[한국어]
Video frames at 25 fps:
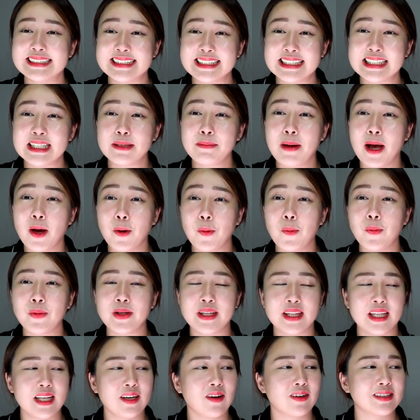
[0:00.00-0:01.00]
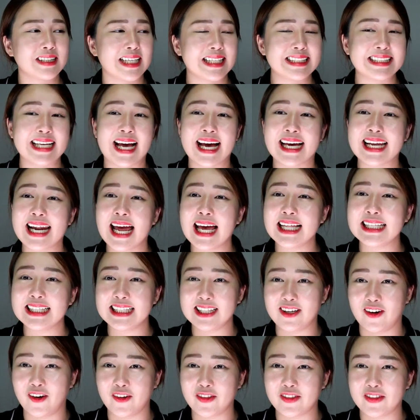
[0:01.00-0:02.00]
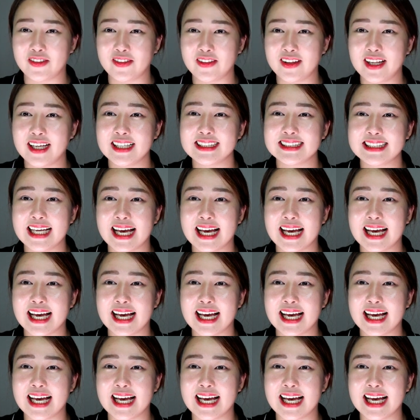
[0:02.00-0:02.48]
지금 하고 있는 것에 잘하는 것